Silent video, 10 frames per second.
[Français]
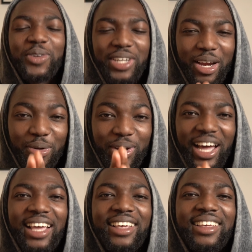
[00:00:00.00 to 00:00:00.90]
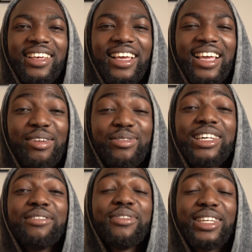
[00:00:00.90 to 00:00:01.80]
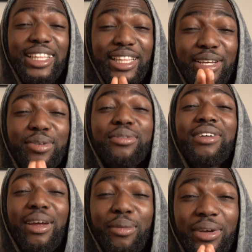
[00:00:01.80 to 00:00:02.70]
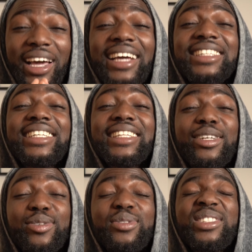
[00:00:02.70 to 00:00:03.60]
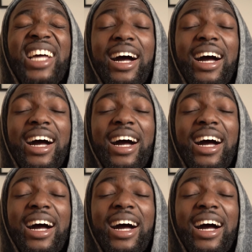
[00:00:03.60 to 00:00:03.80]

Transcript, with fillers: où on allait au grec, et il nous a fait découvrir le grec, c'était juste